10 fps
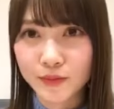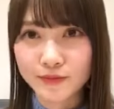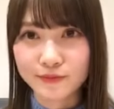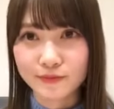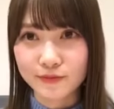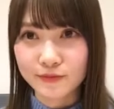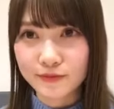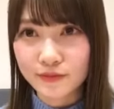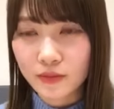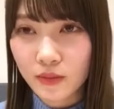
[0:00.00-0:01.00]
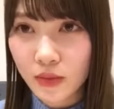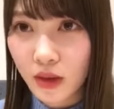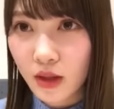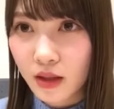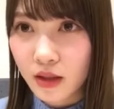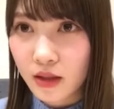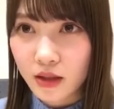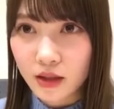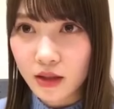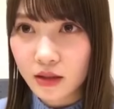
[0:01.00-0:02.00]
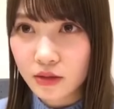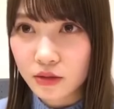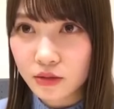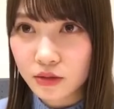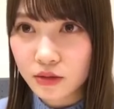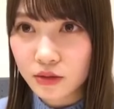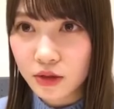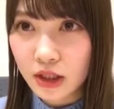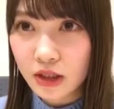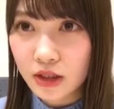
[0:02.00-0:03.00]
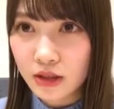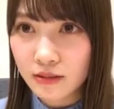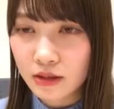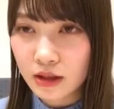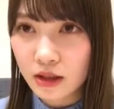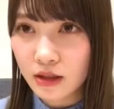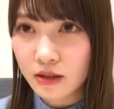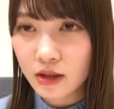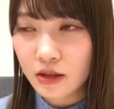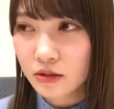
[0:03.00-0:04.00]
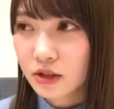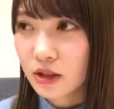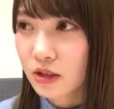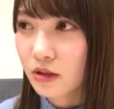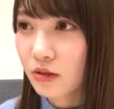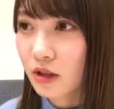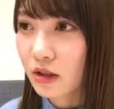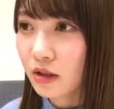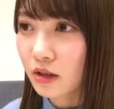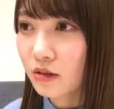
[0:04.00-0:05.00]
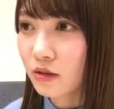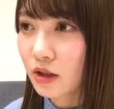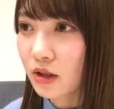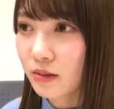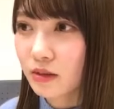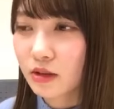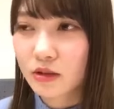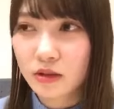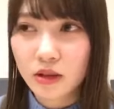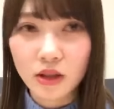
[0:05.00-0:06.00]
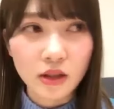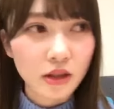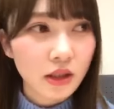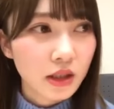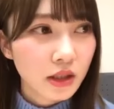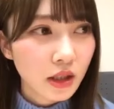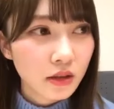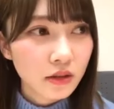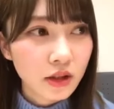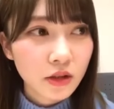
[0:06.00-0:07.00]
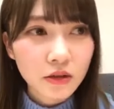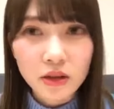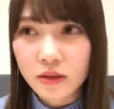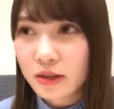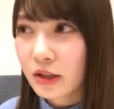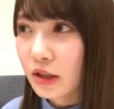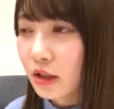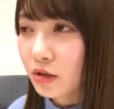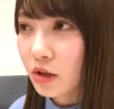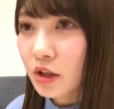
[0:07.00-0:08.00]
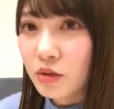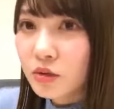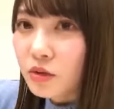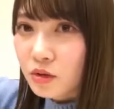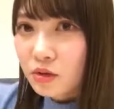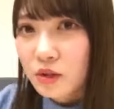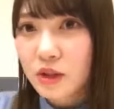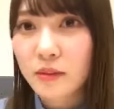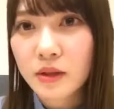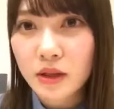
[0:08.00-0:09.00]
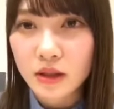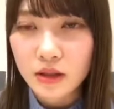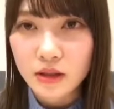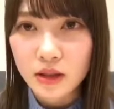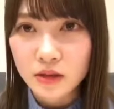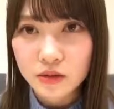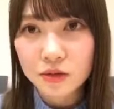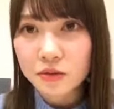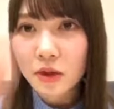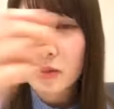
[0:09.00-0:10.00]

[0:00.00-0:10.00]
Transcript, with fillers: うん、ありがとう。どら焼き食べたい。あ、トシちゃんね、どら焼き結構ね食べてる。あのね、今日は食べてないけど、昨日一昨日食べた。あとその